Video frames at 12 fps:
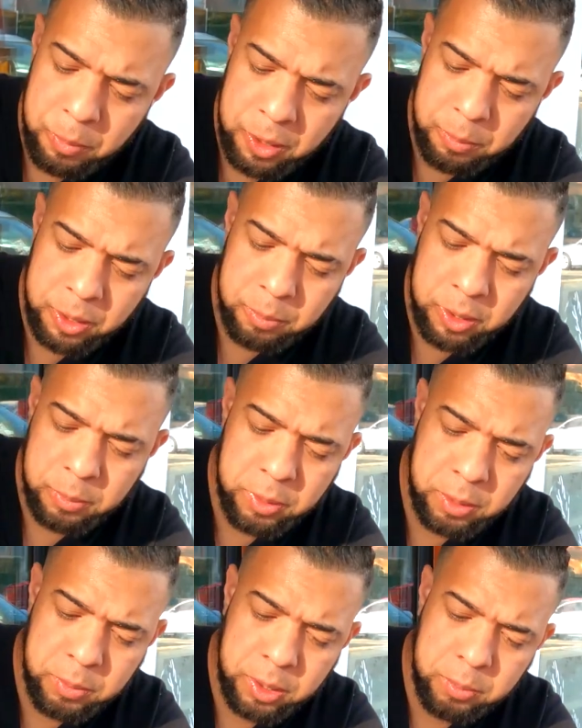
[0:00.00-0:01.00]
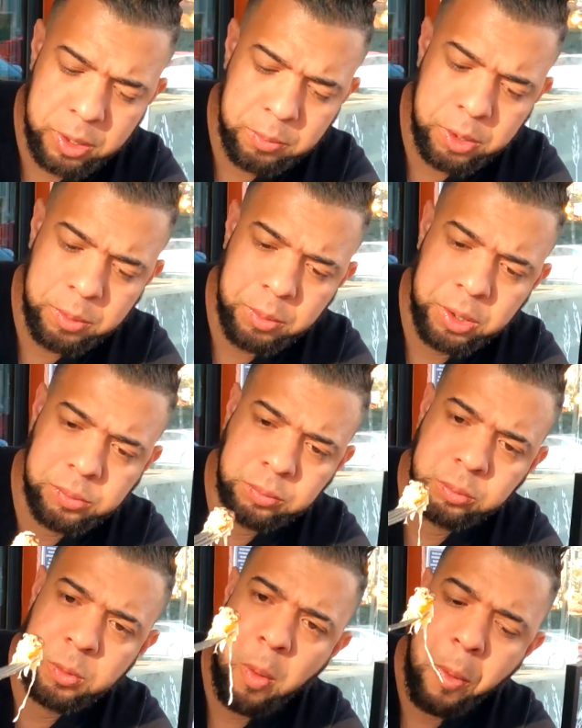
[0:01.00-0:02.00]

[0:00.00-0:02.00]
Miren, miren, miren, miren, miren, miren, miren, miren, miren.